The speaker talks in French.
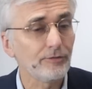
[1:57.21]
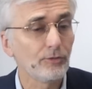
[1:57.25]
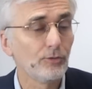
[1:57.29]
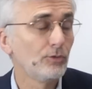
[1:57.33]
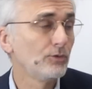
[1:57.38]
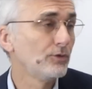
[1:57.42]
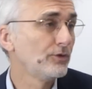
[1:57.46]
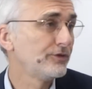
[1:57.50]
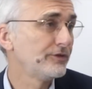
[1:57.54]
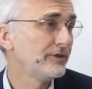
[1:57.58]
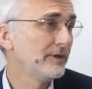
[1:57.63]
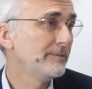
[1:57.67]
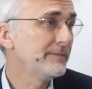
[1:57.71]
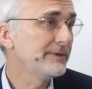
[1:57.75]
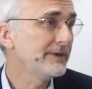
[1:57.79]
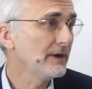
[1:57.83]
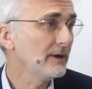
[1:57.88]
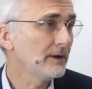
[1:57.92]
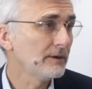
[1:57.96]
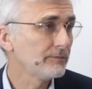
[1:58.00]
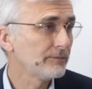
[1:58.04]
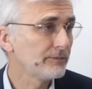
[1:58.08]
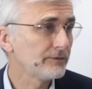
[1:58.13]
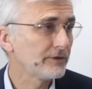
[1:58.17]
on le sait
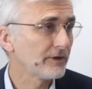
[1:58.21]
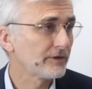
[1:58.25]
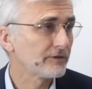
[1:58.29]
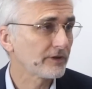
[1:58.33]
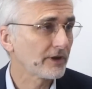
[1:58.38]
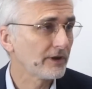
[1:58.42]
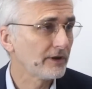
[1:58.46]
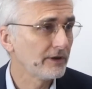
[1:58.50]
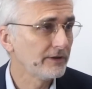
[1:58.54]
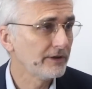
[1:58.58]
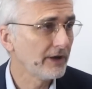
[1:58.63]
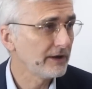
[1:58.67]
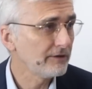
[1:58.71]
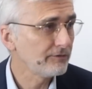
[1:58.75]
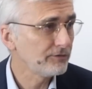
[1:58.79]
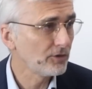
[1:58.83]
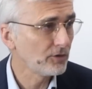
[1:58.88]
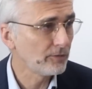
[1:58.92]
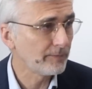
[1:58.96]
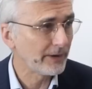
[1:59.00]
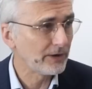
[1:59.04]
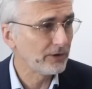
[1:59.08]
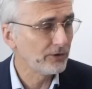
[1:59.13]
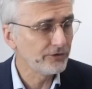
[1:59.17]
bien, ça serait naïf
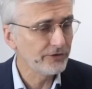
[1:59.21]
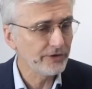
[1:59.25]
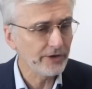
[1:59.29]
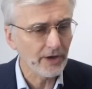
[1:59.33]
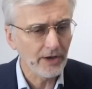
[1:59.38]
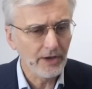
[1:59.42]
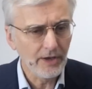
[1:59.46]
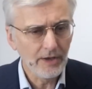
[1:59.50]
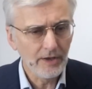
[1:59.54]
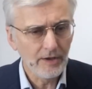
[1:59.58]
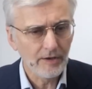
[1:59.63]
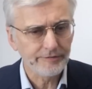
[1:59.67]
de ne pas le dire,